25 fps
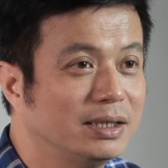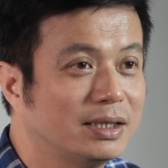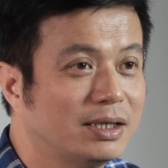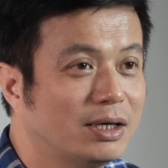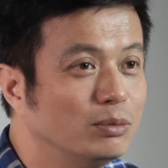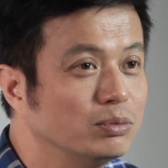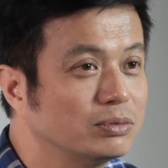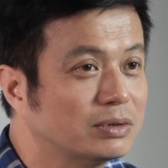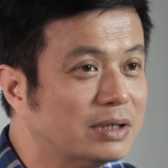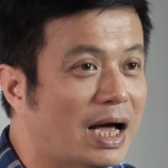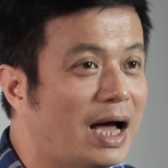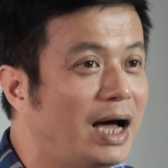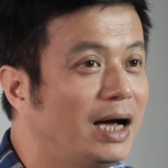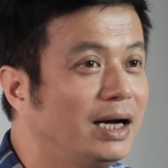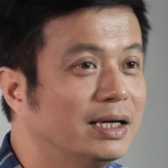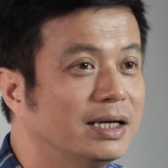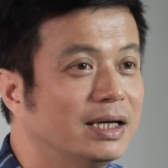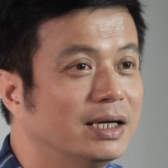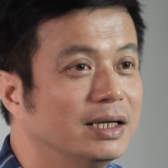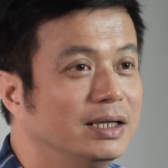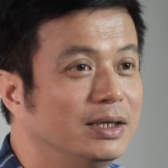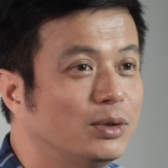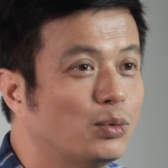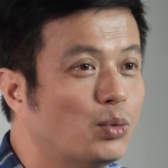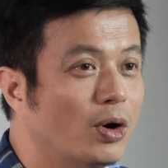công tác này,
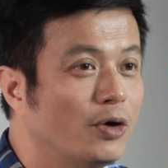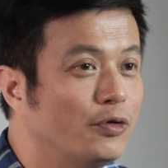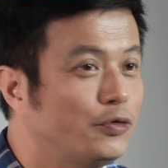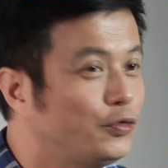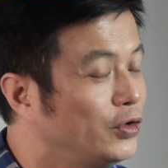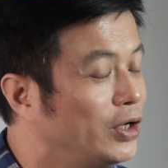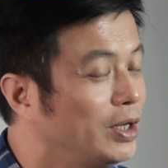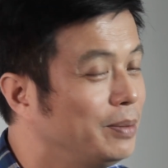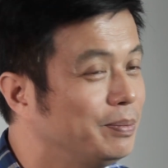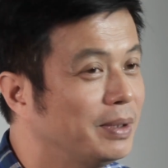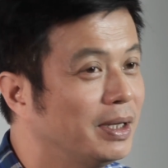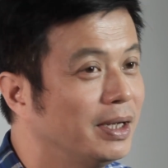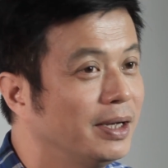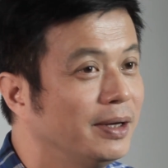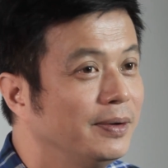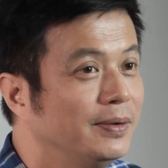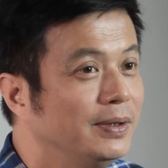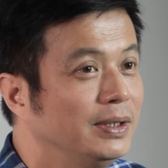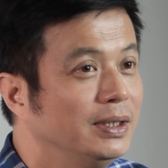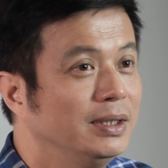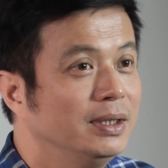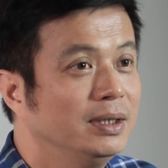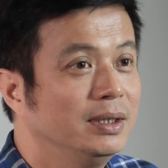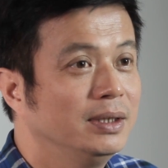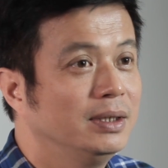đi quay phim này,
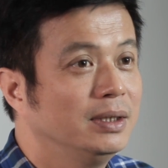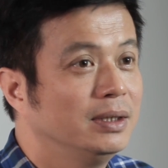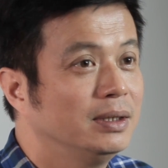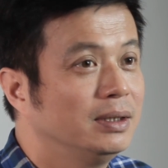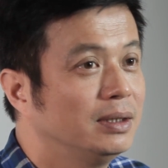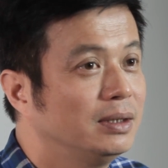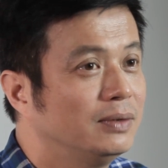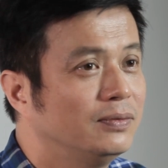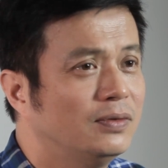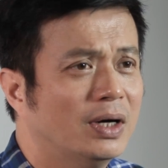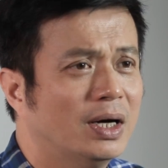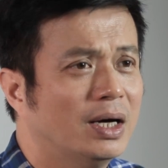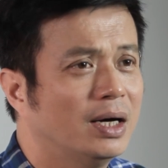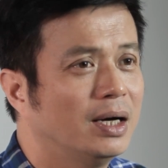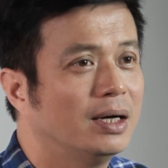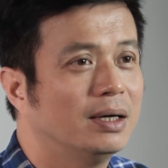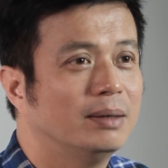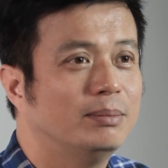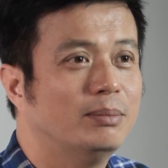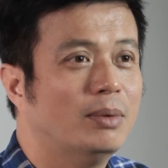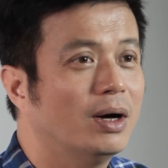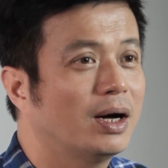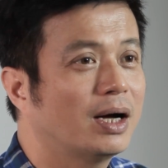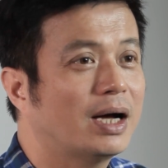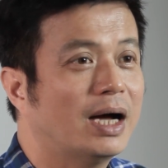và
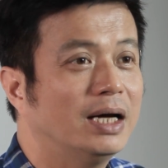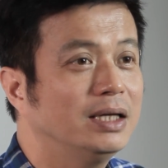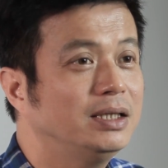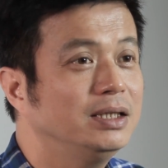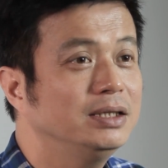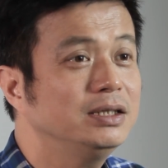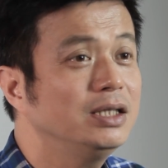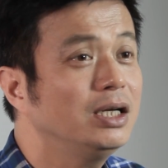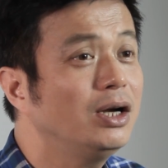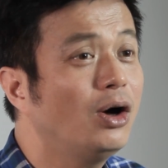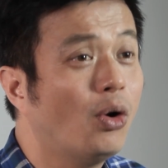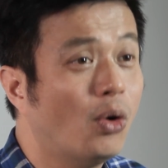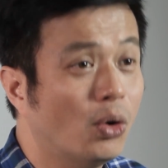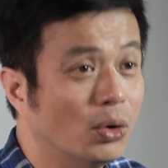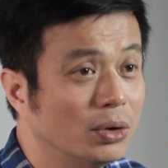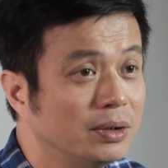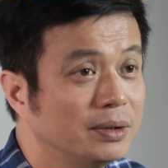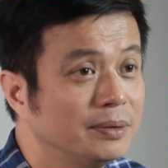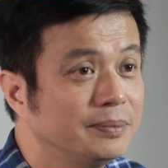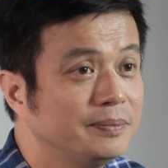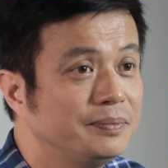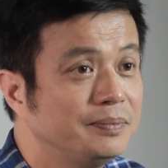mọi cái thì rất là ổn.